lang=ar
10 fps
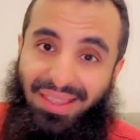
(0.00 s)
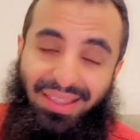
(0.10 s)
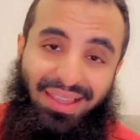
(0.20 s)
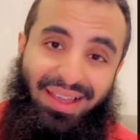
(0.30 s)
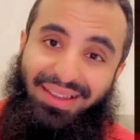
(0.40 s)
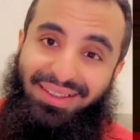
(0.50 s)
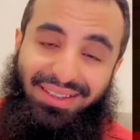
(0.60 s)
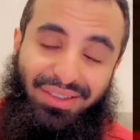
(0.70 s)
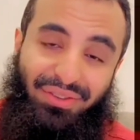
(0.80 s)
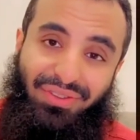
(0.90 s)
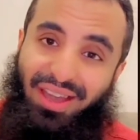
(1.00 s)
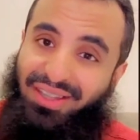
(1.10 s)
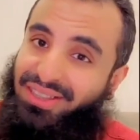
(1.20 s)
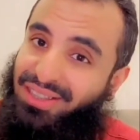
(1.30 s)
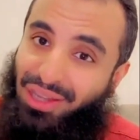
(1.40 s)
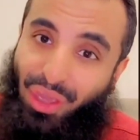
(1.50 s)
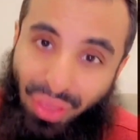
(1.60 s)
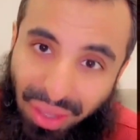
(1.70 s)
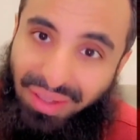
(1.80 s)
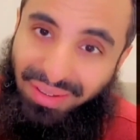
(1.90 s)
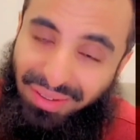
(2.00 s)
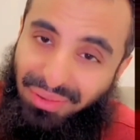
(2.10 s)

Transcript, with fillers: يعني فقدت الكثير